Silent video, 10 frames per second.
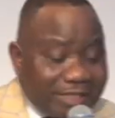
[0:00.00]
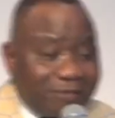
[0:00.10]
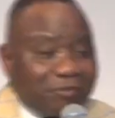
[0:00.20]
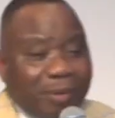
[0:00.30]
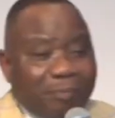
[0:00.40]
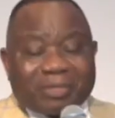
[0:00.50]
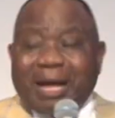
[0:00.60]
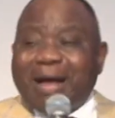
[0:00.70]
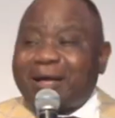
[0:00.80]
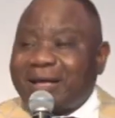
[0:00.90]
c'était vraiment
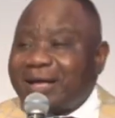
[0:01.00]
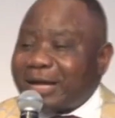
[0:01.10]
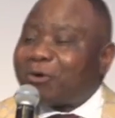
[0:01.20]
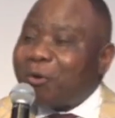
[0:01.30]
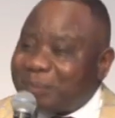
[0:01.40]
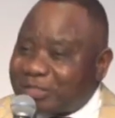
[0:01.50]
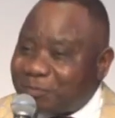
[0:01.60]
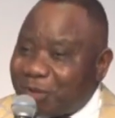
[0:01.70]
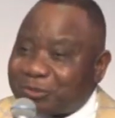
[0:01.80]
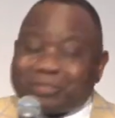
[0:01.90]

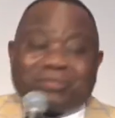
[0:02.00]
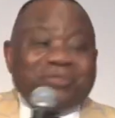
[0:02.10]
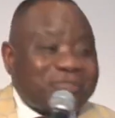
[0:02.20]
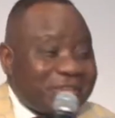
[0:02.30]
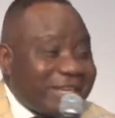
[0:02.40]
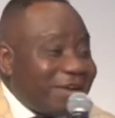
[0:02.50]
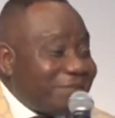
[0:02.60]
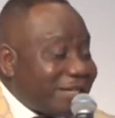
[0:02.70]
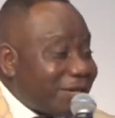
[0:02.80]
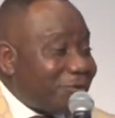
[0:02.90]
l'accomplissement de, ce qu'il
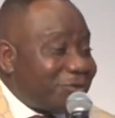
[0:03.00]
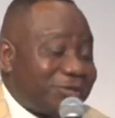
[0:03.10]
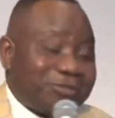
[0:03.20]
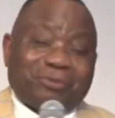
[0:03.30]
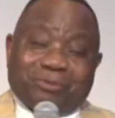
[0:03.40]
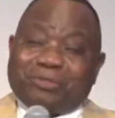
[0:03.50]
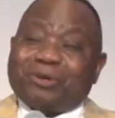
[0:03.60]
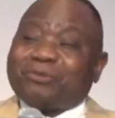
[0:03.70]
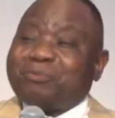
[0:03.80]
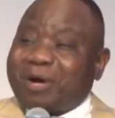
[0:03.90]
avait déjà au-dedans
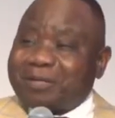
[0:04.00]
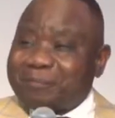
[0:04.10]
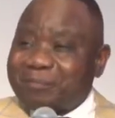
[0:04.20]
de moi.